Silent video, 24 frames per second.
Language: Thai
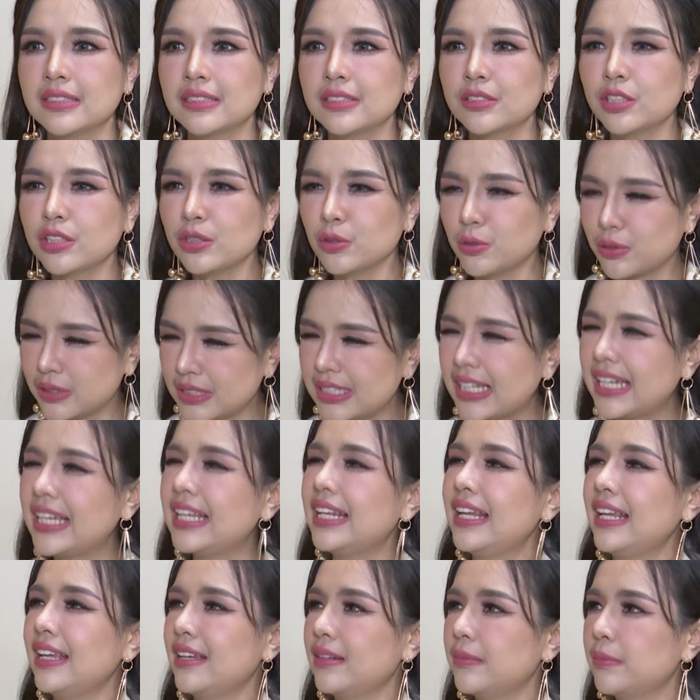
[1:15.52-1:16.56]
ก็ตกใจ
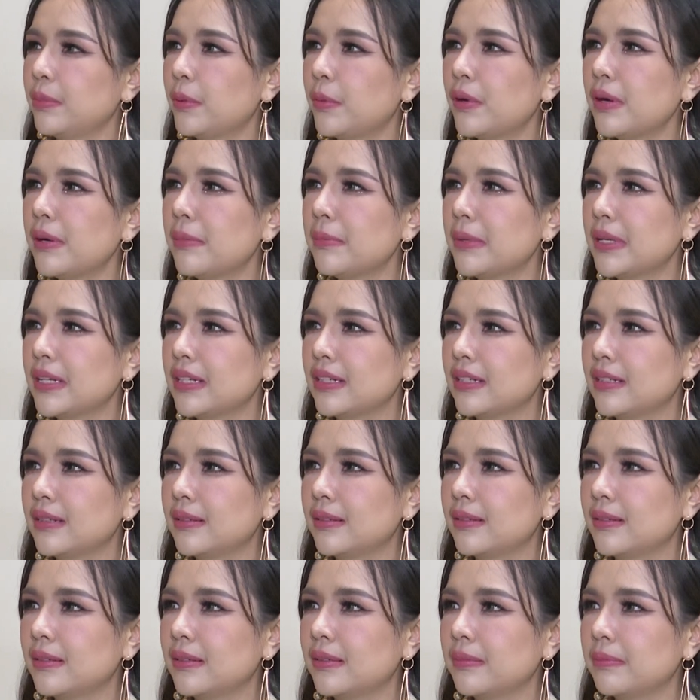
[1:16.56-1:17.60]
แหละ เพราะว่ามัน
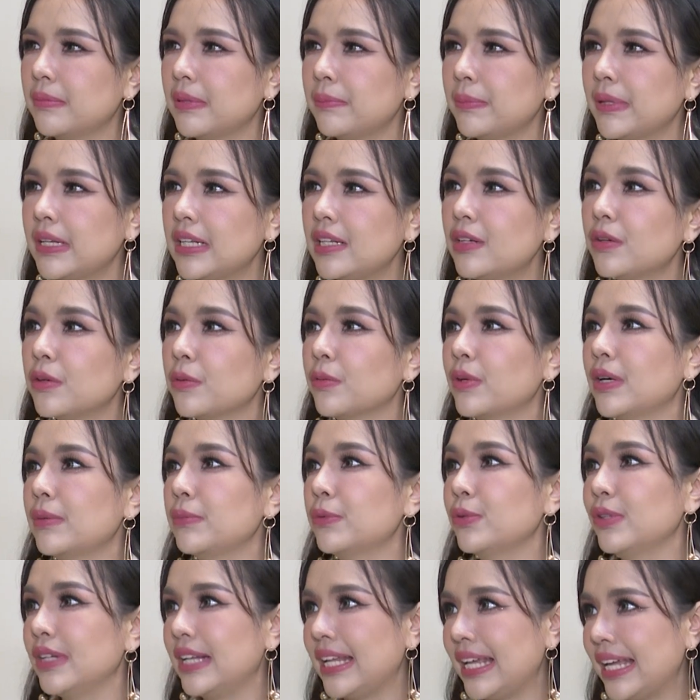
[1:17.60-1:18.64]
มันเป็นเรื่องของความ
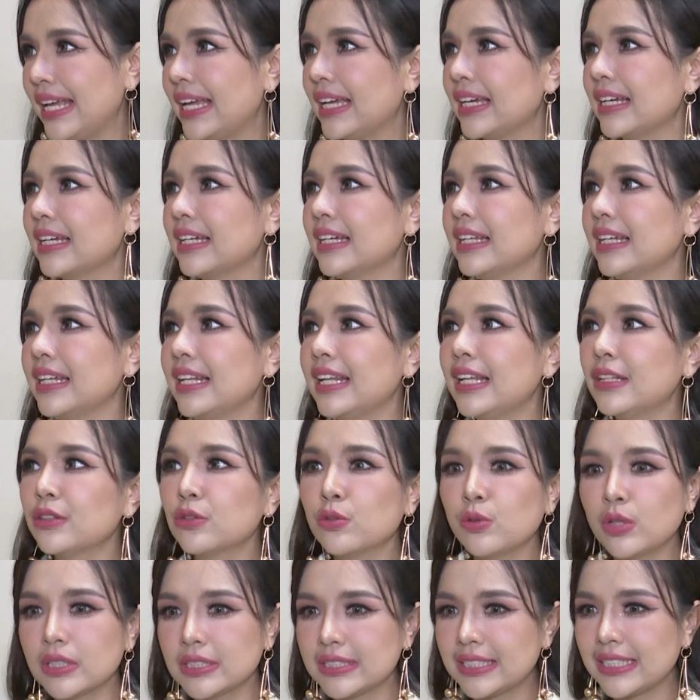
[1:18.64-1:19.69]
รุนแรงออและ
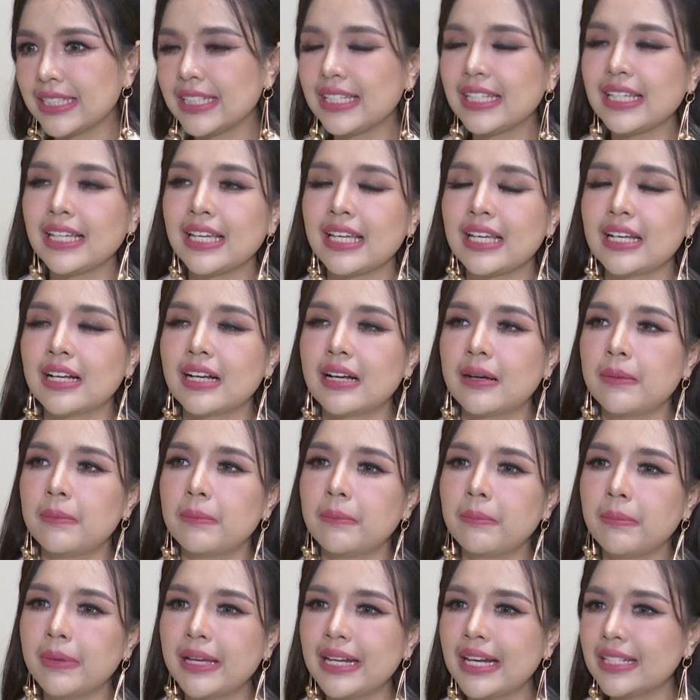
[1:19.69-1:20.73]
ตัวเจนนี่เองอ่ะ
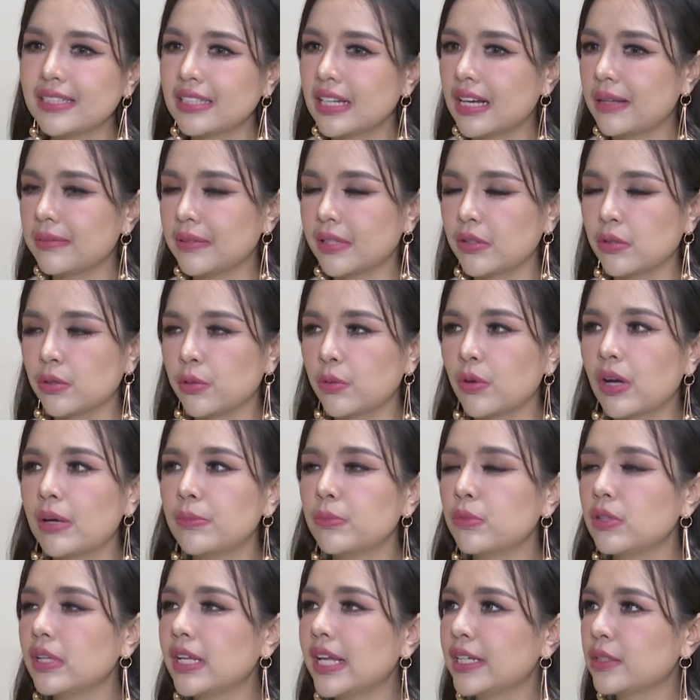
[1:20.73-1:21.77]
ไม่ได้สนับสนุนความ
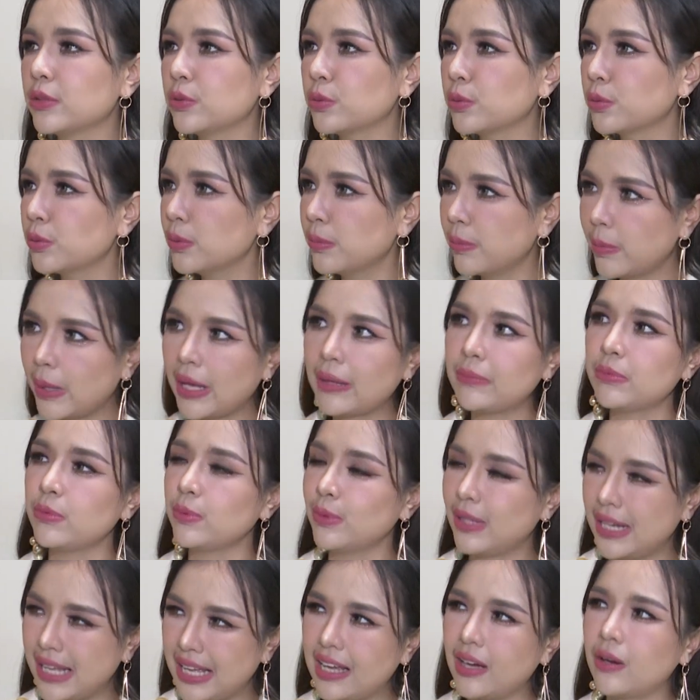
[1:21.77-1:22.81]
รุนแรงทุกรูปแบบอ
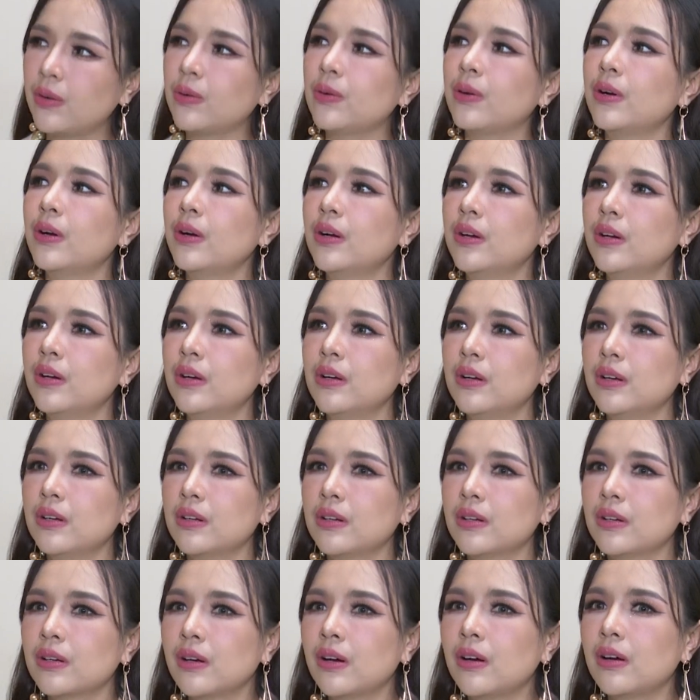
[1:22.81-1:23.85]
ยู่แล้ว
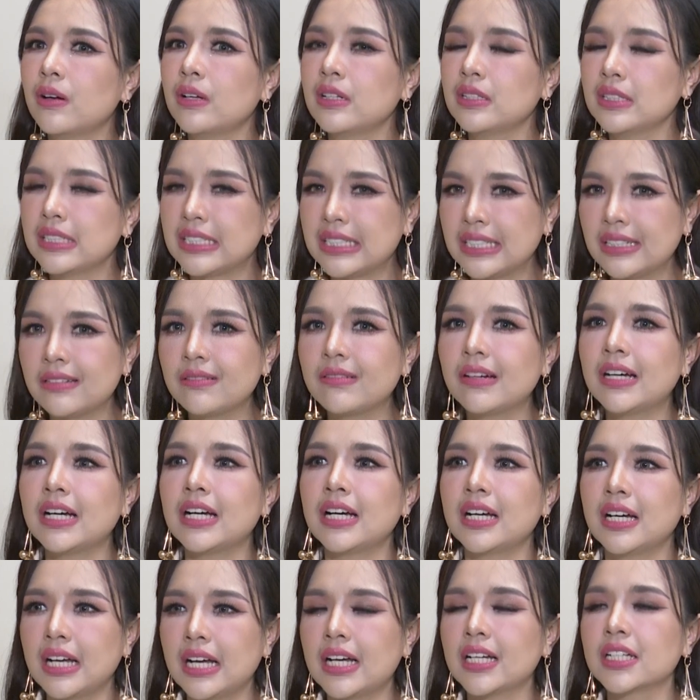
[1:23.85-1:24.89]
ก็เลยคิดว่า
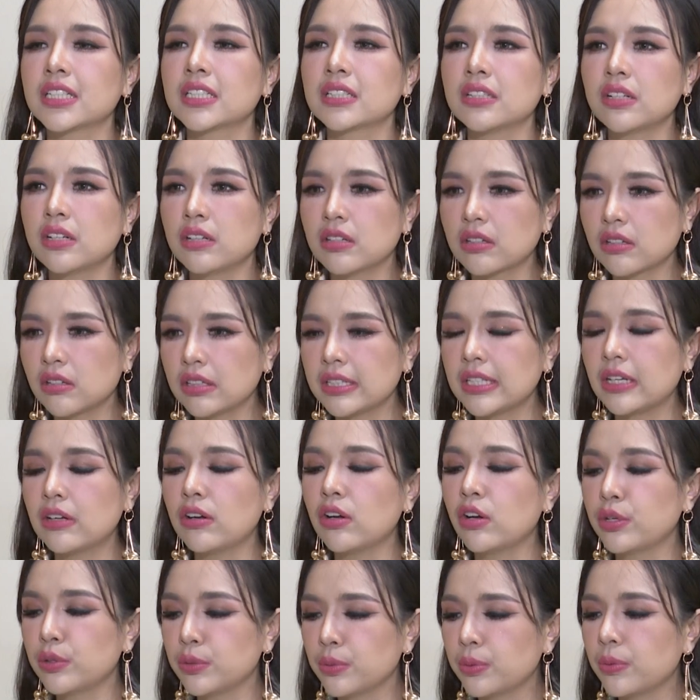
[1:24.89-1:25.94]
อ่ะก็ก็เดี๋ยว
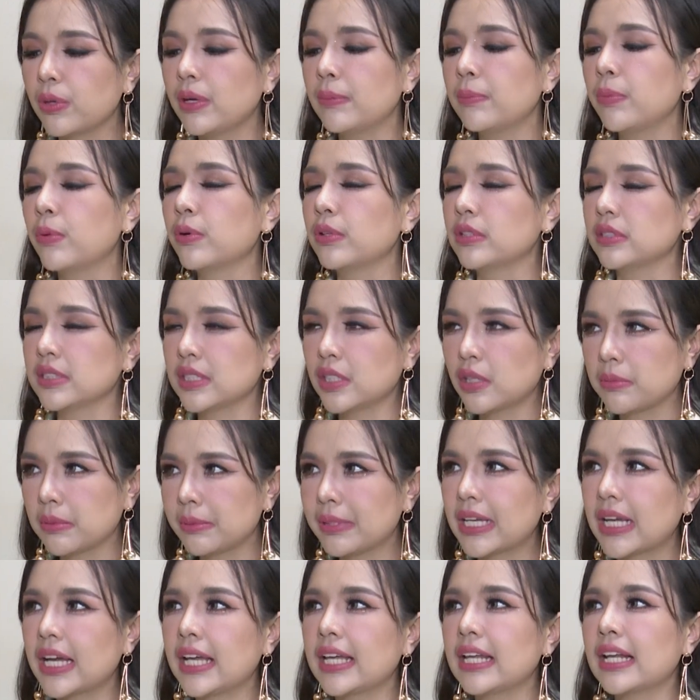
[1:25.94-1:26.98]
รอดูว่าผลจะออกมาเป็
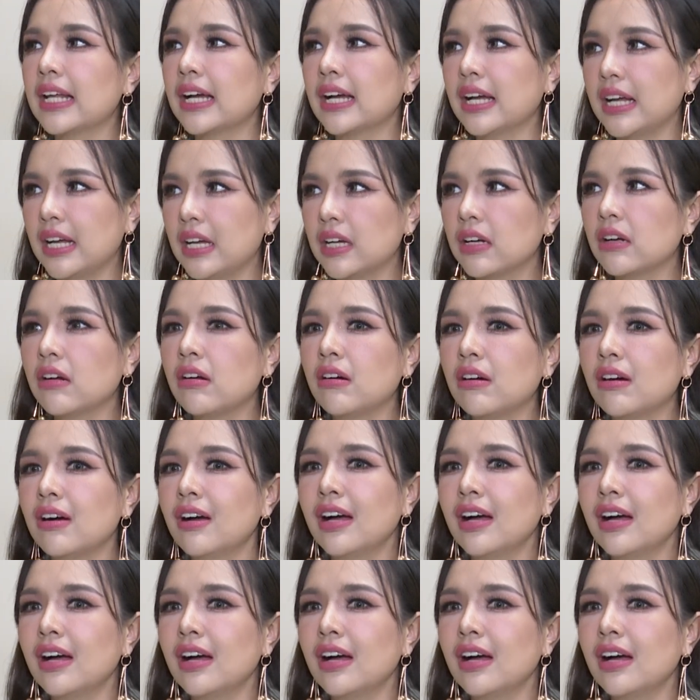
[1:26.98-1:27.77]
นยังไงนะคะ ก็